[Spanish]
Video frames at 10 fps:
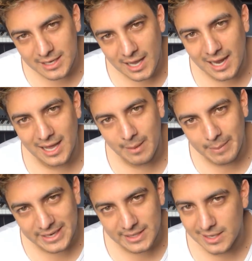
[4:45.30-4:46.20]
click a la
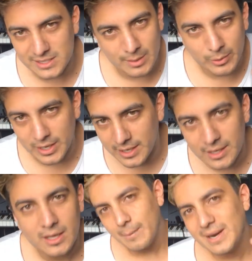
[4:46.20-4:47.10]
campanita que está por ahí
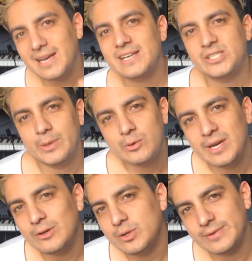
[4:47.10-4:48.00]
para que reciban
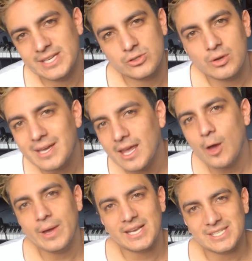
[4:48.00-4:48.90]
una notificación
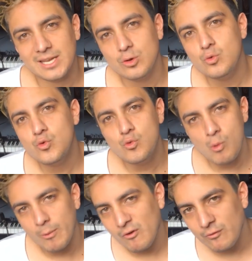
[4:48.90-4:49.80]
cada vez que sale un
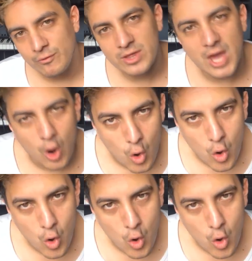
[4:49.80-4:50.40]
nuevo video.